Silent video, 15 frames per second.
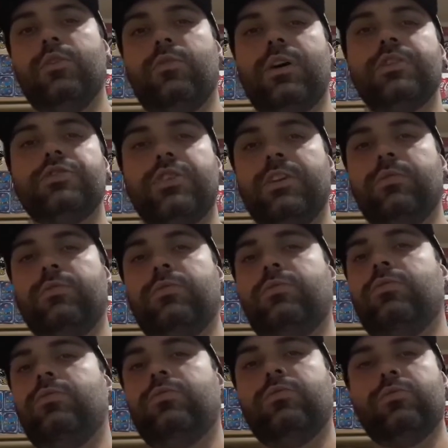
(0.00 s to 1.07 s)
Eu acho que
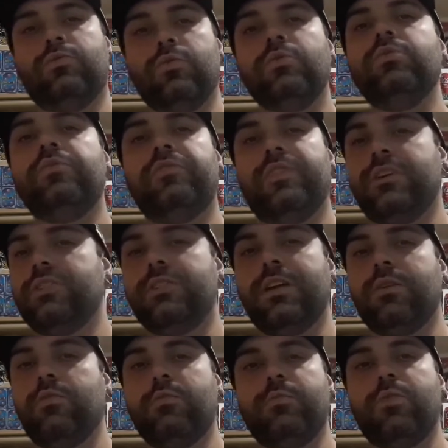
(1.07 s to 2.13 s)
todo fã de
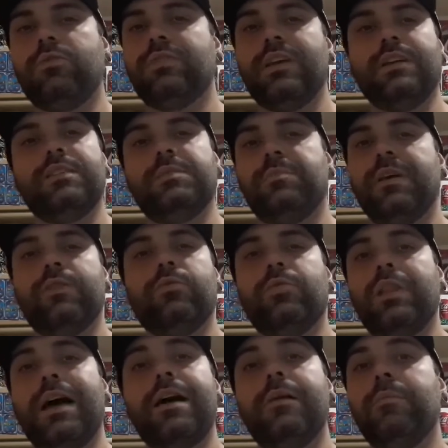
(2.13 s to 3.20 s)
Dragon Ball tem que
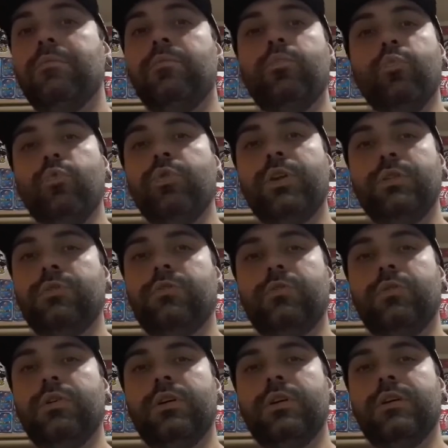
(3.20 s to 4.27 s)
especular muito,
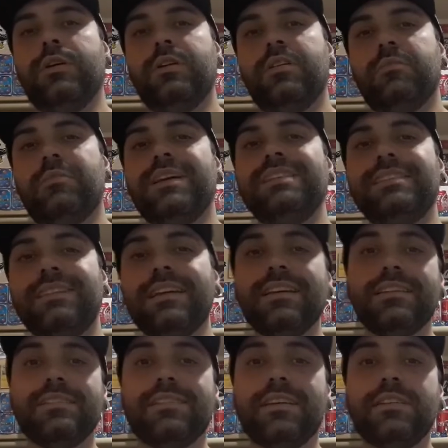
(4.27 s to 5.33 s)
mas tem
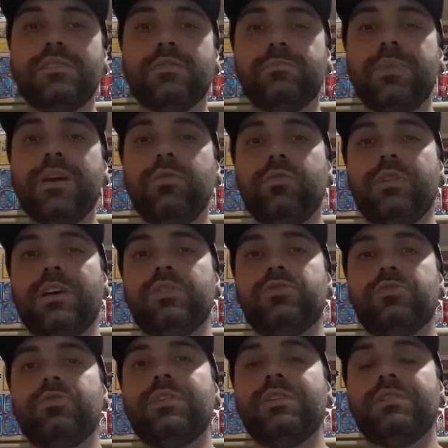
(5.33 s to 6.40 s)
que ser
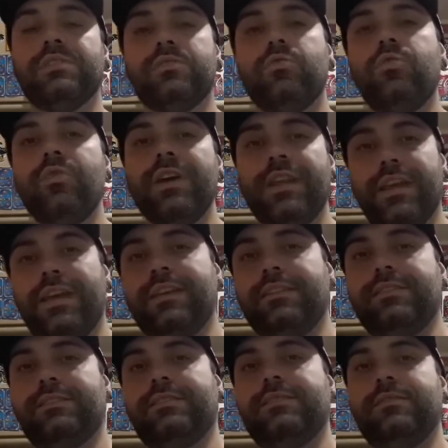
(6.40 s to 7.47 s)
especulações
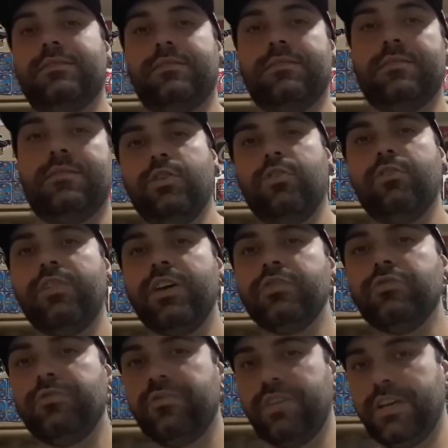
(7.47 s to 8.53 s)
coerentes. Eu
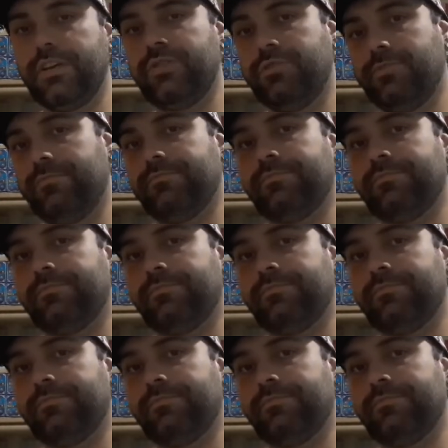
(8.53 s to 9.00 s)
vejo vídeo